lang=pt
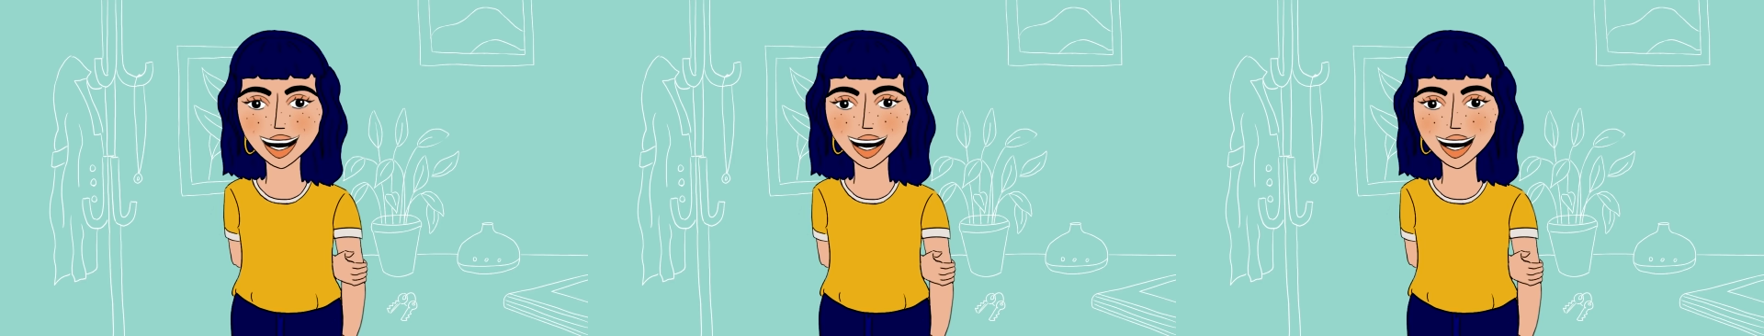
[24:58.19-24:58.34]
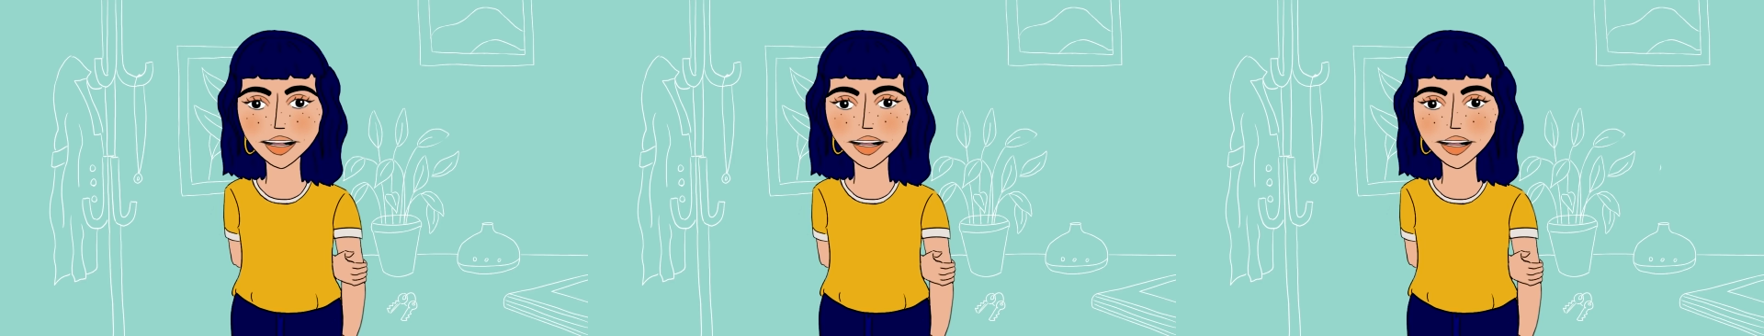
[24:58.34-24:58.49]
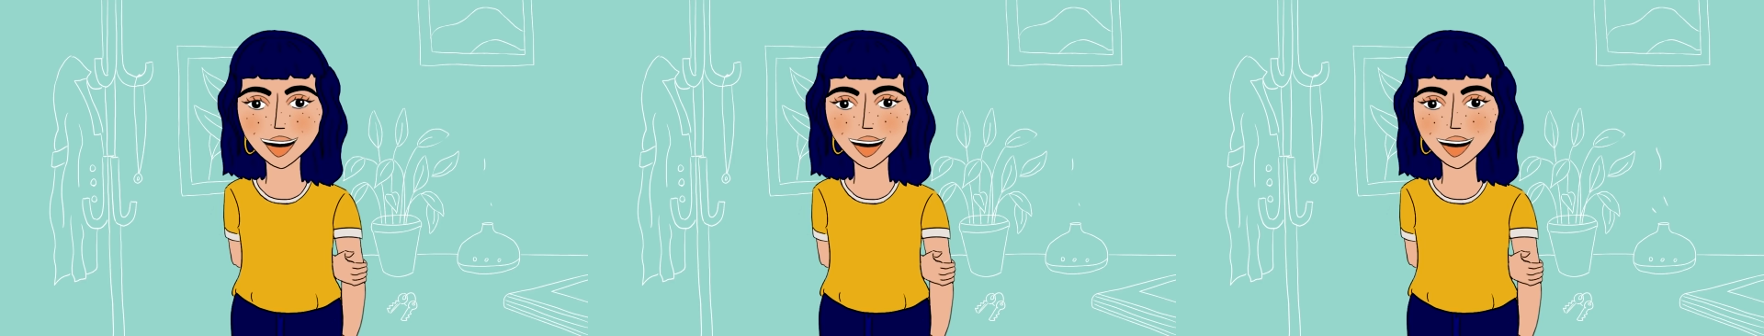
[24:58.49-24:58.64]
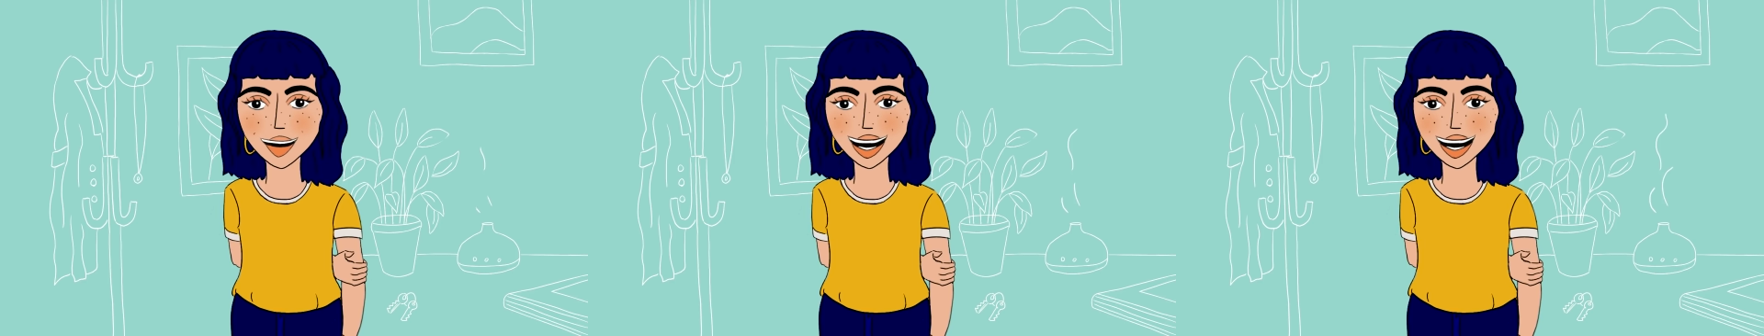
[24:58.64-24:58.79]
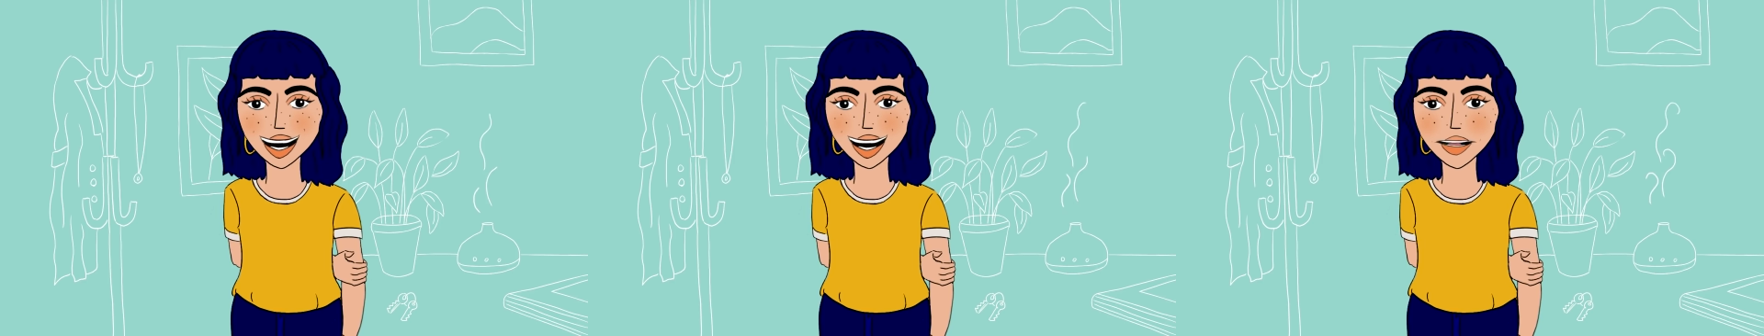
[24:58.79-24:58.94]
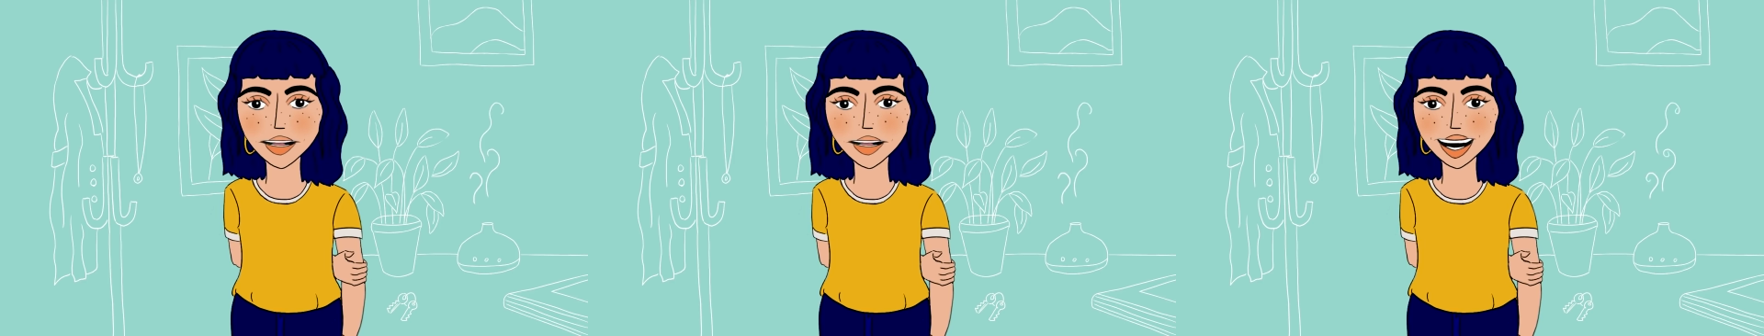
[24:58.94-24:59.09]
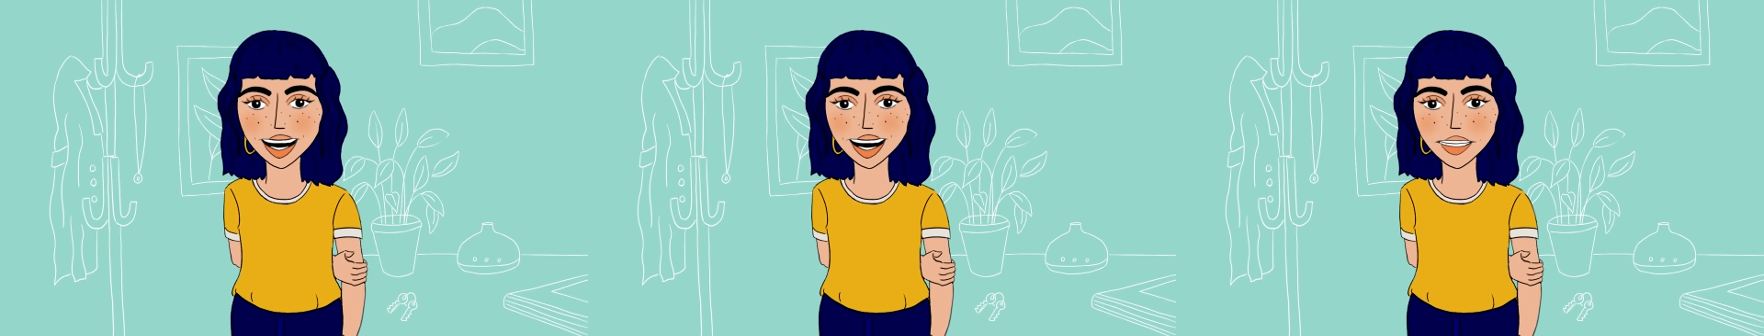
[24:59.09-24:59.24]
tem de pagar
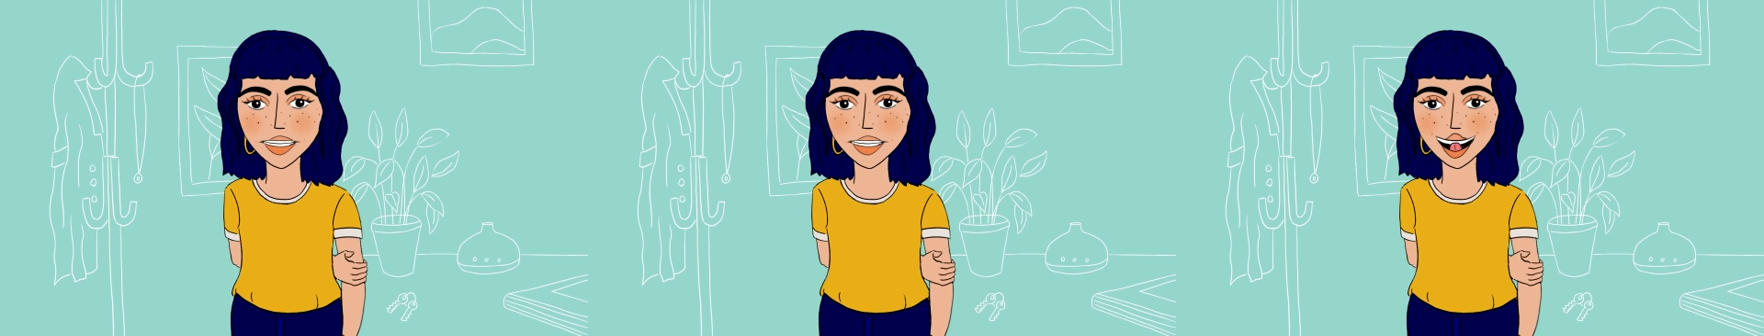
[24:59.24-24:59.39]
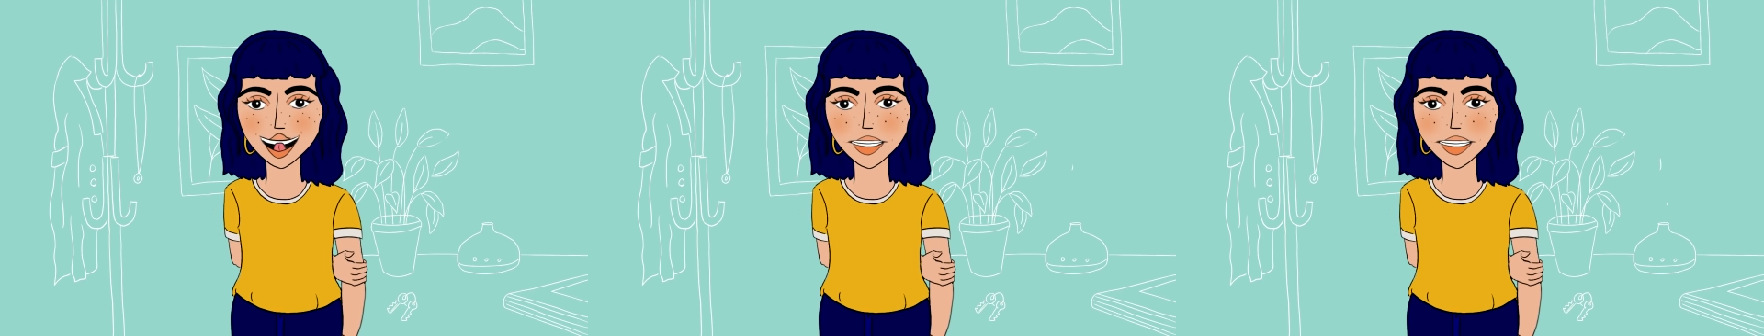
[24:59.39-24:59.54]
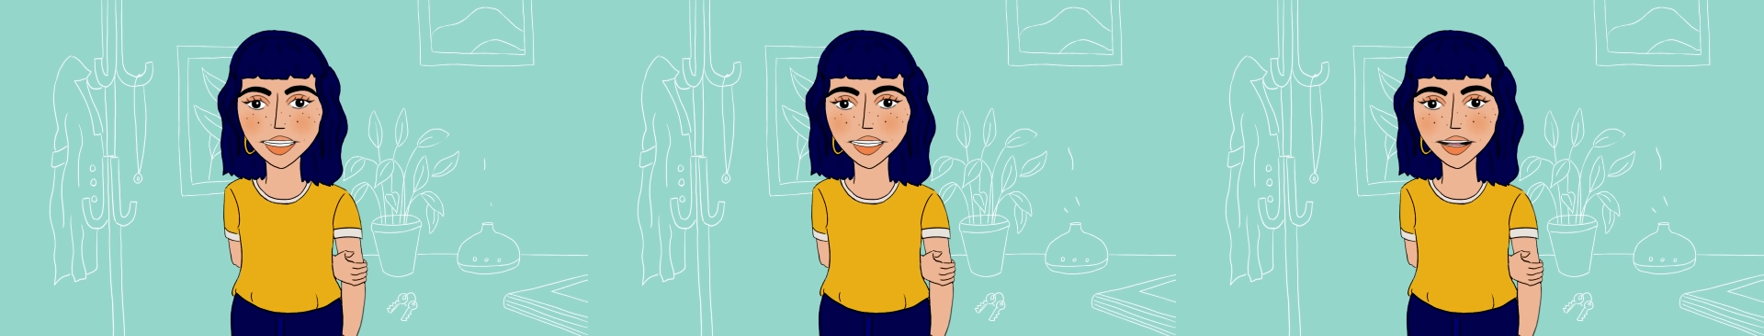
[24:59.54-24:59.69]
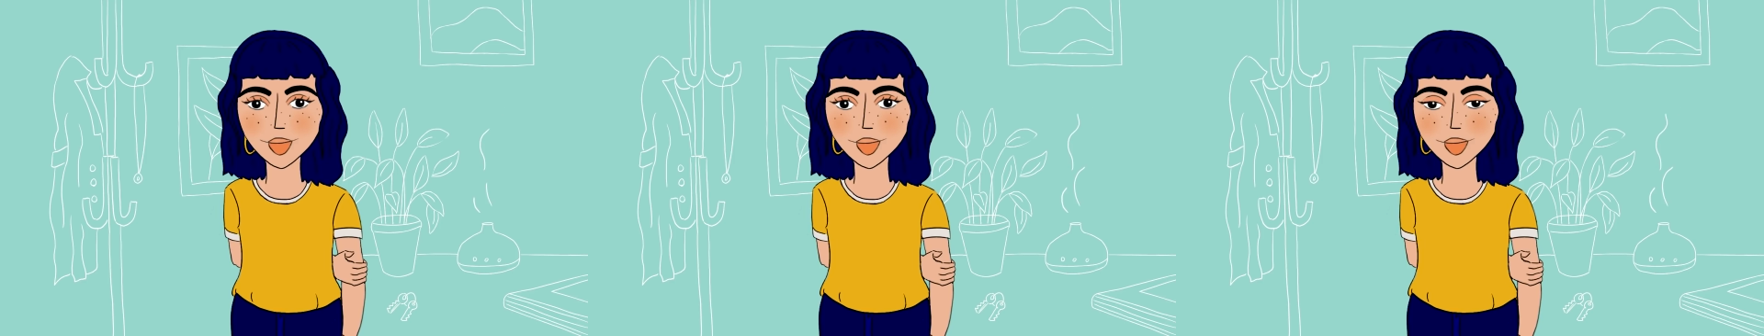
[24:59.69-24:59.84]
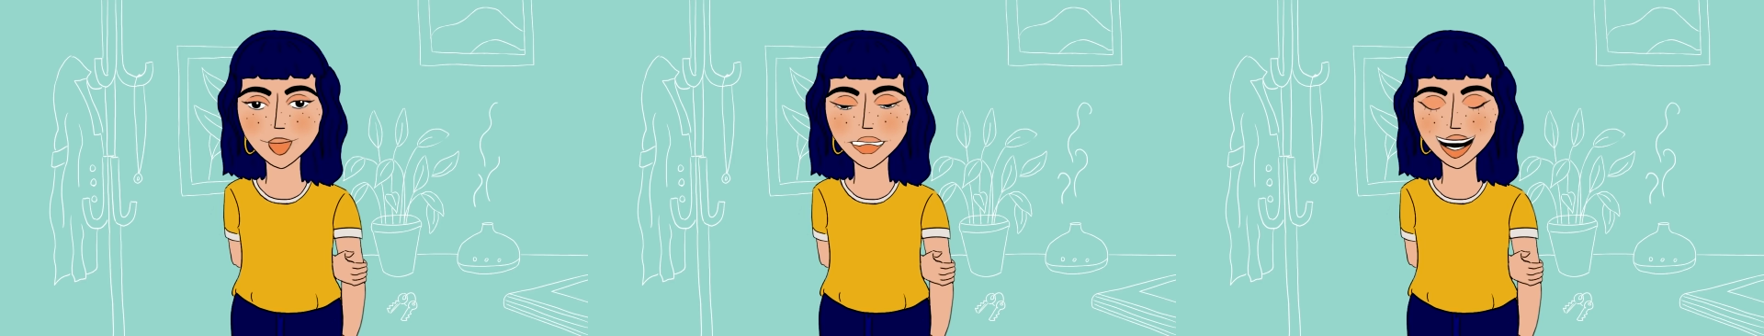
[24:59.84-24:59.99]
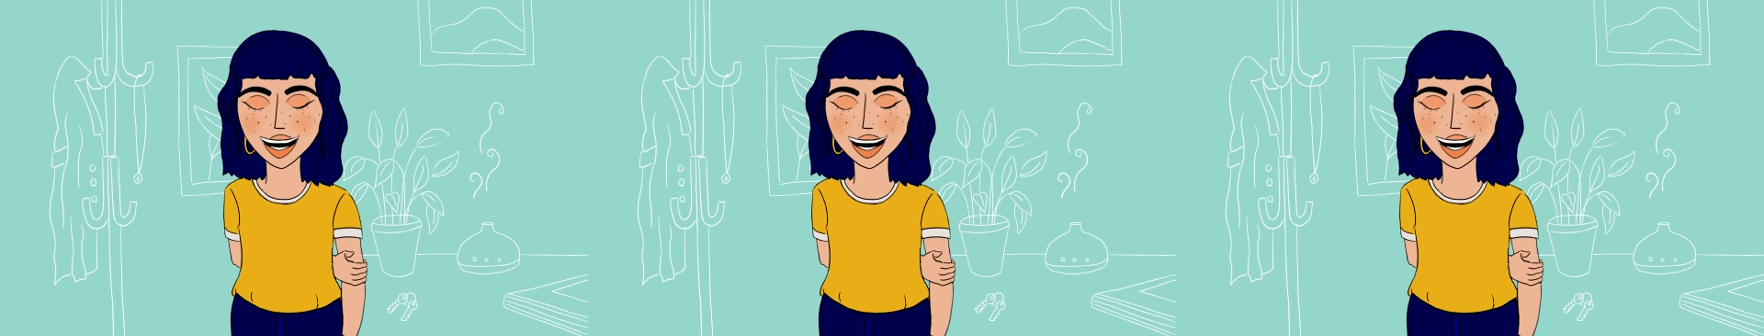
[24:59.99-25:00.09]
uma mensalidade ou uma